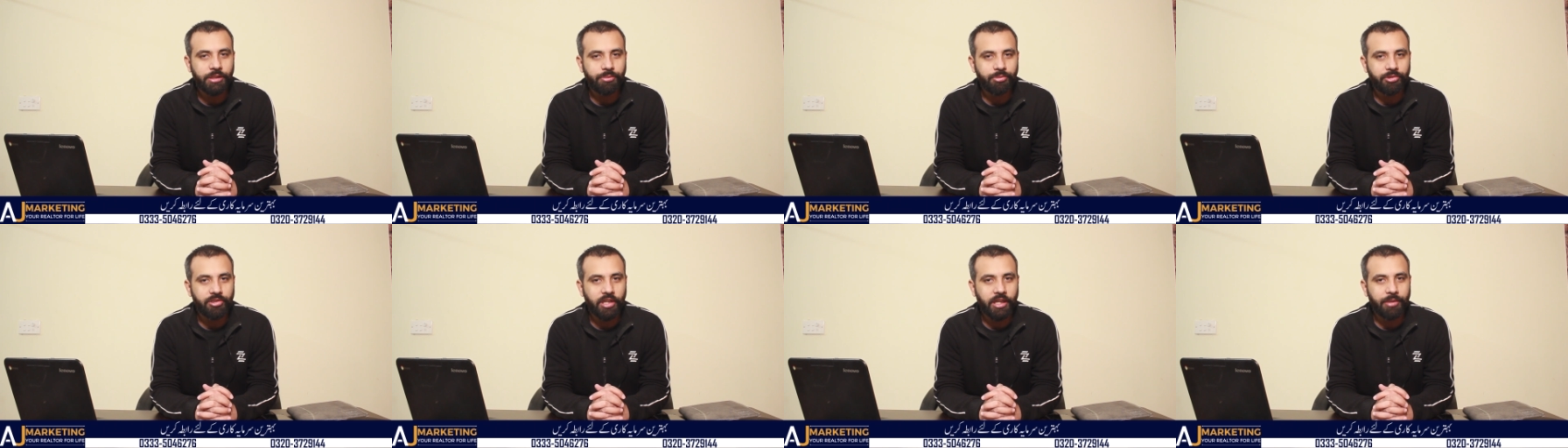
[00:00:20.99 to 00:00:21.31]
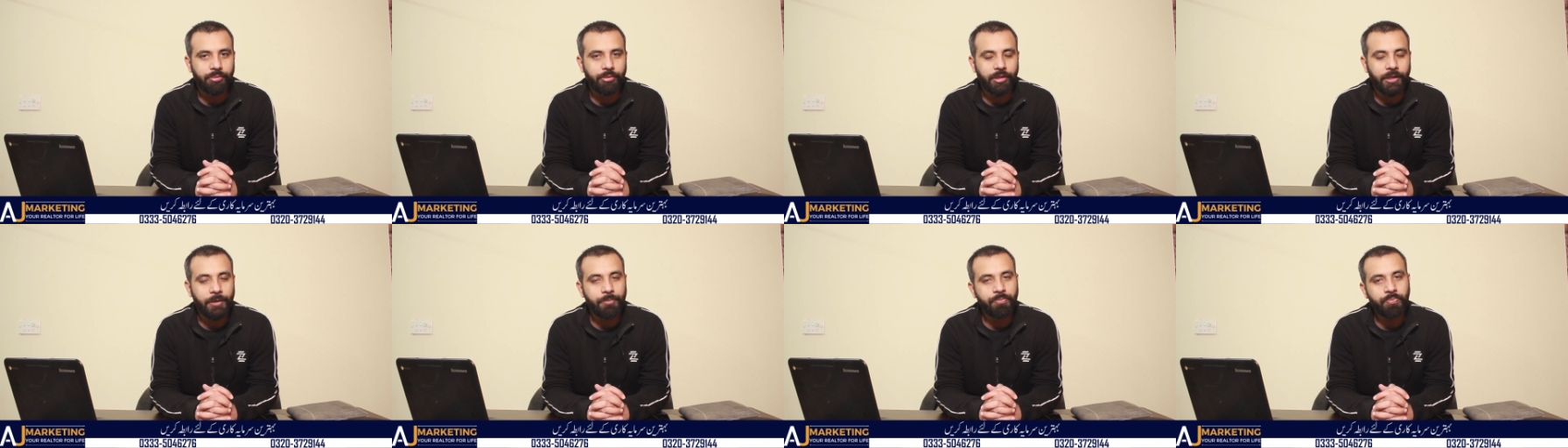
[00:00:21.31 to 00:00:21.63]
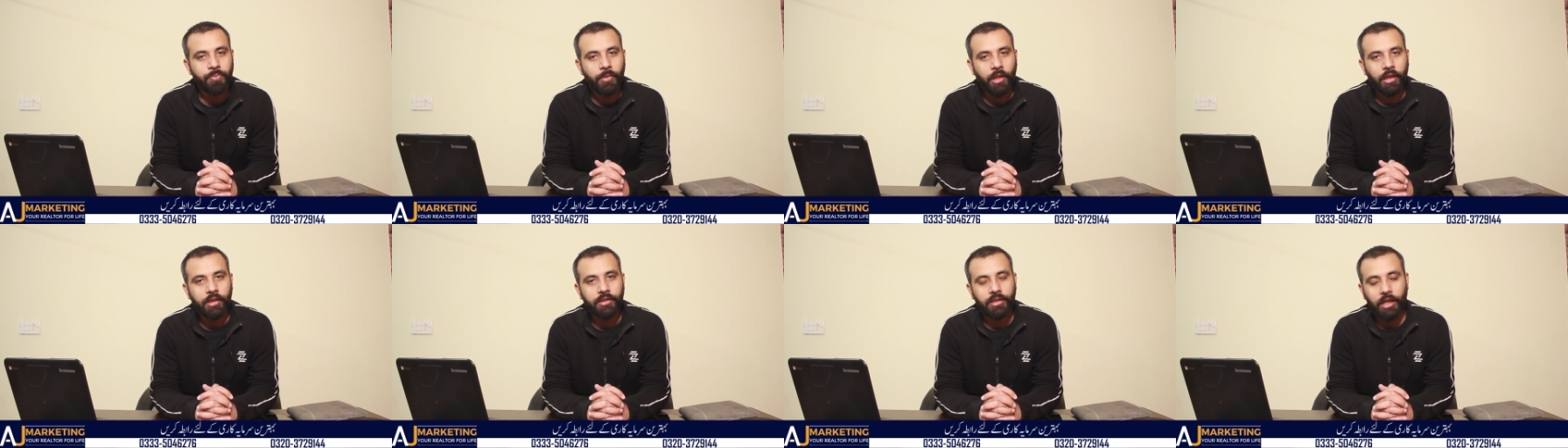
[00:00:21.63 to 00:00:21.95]
सब्सक्राइब करें
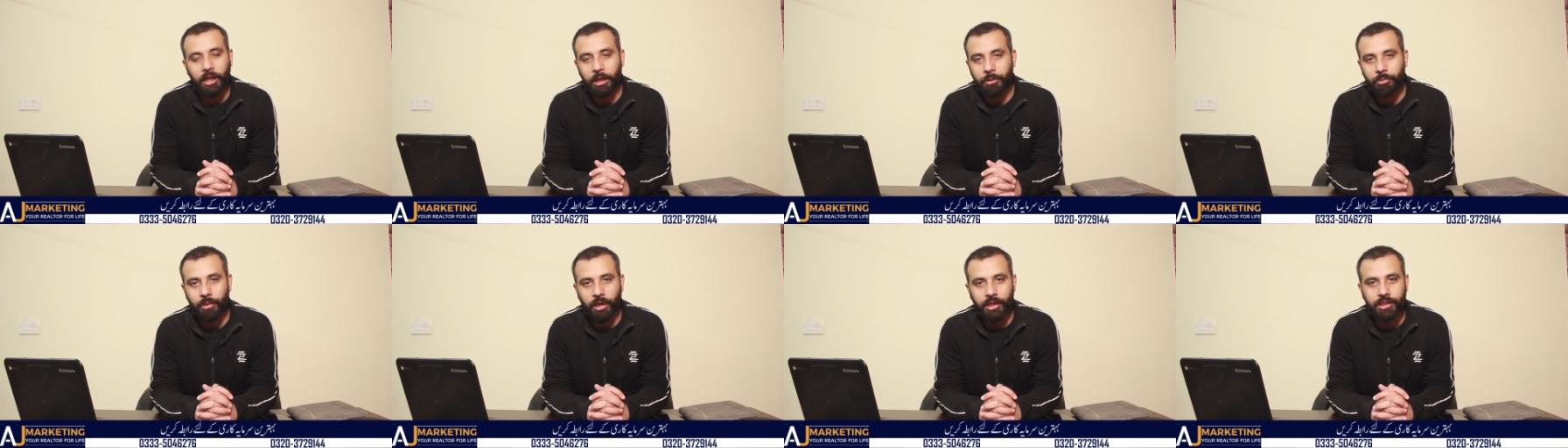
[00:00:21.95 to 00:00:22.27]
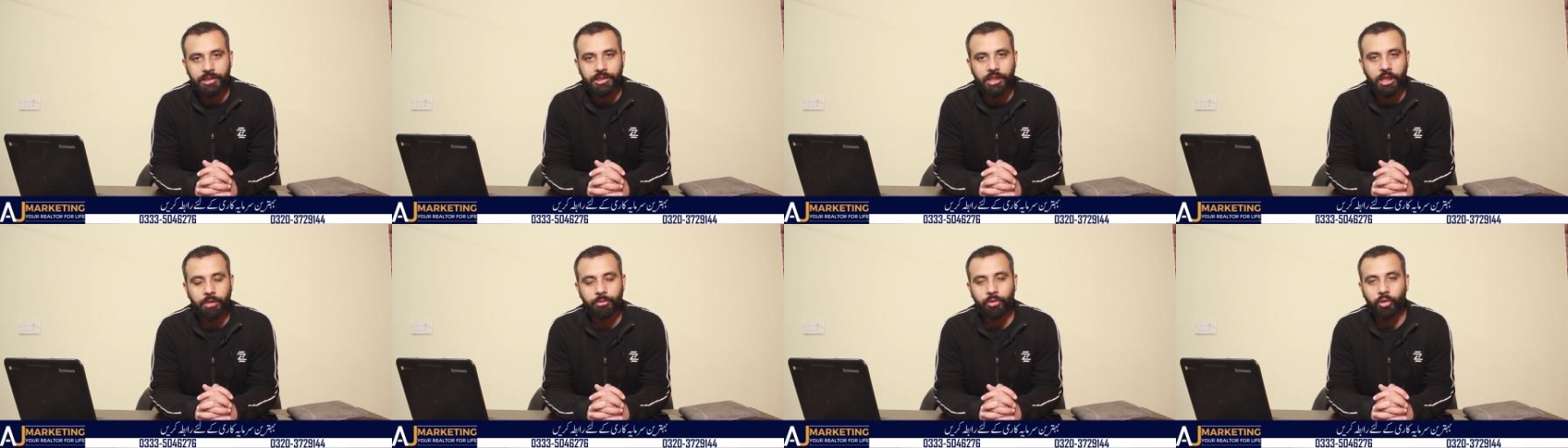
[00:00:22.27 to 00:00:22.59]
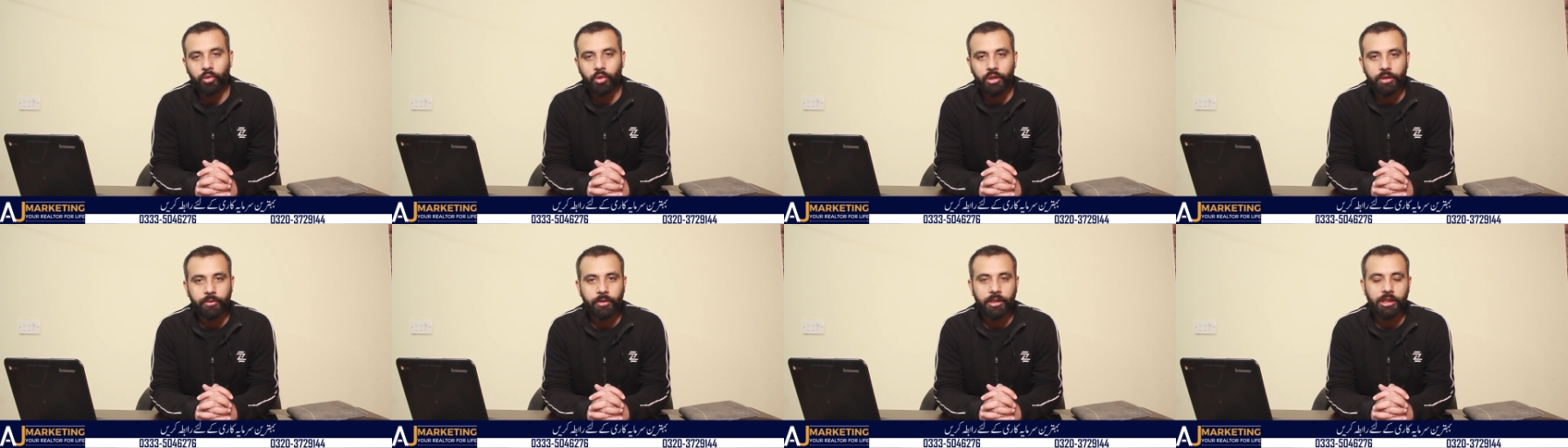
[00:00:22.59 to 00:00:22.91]
ताकि पाकिस्तान में
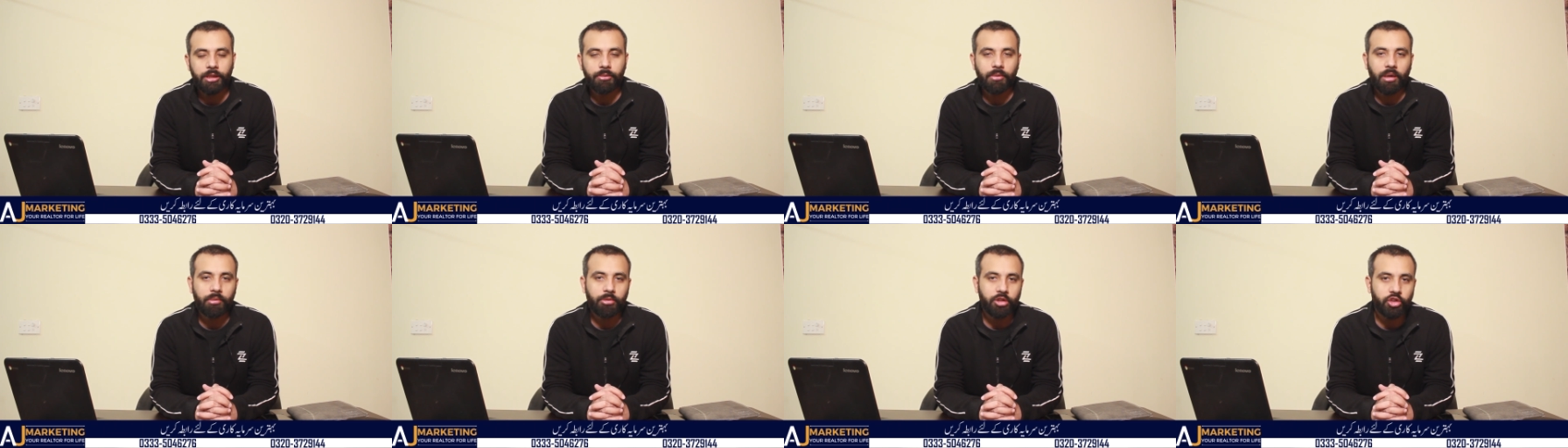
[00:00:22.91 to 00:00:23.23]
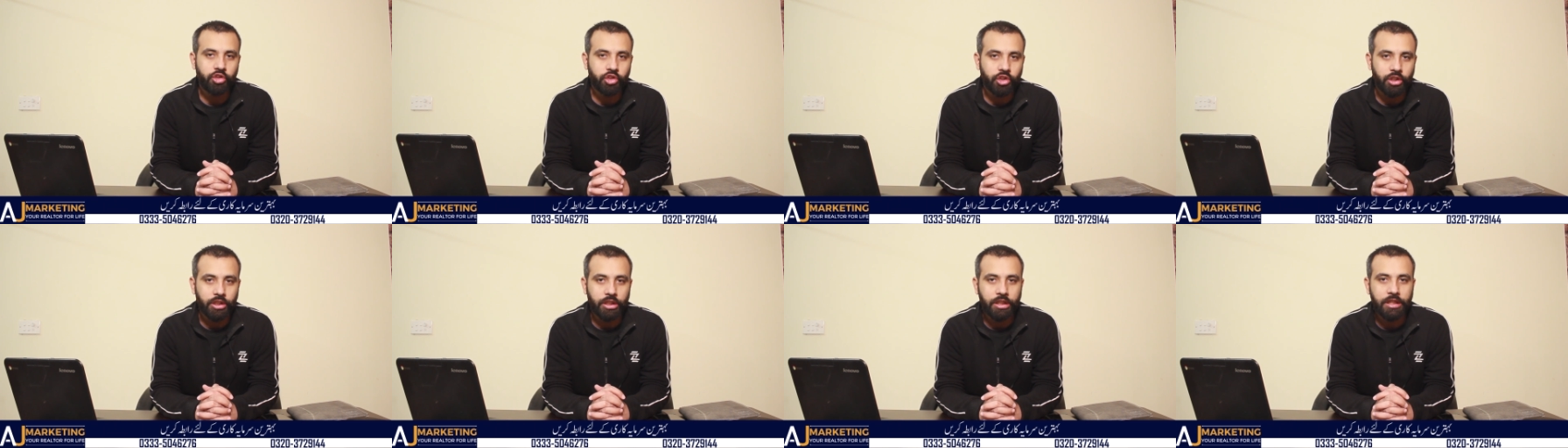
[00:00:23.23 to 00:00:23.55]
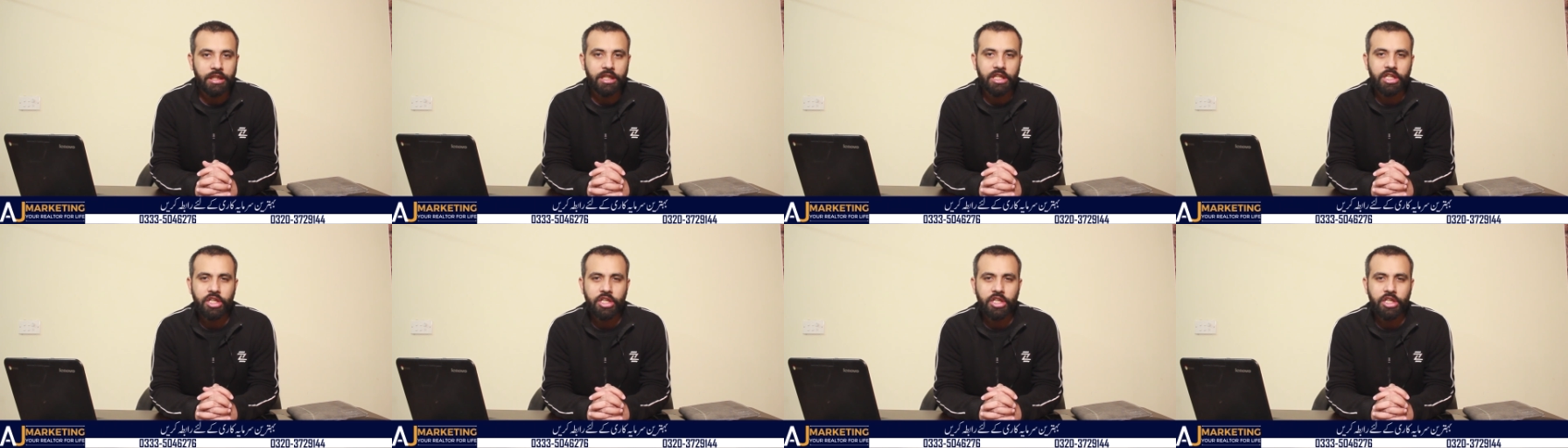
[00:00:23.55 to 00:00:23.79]
होने वाले तमाम अच्छे